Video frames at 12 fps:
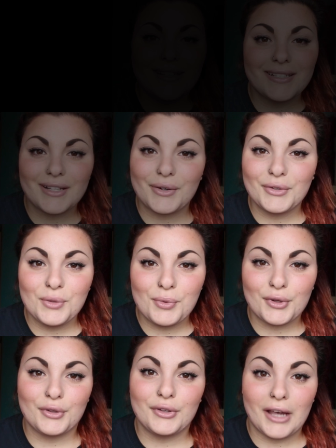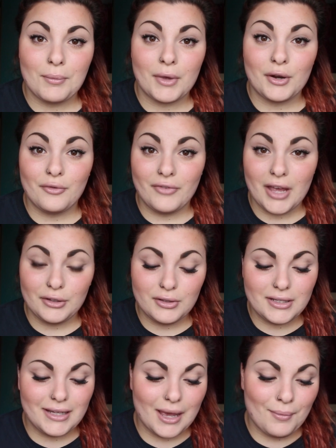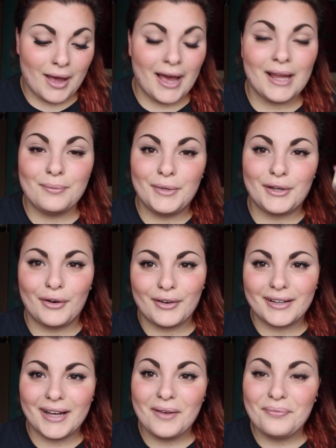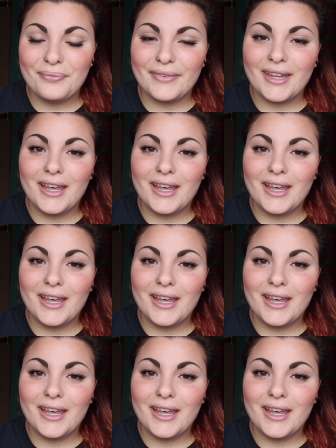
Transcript: Il secondo prodotto che mi hanno inviato si chiama Albicocca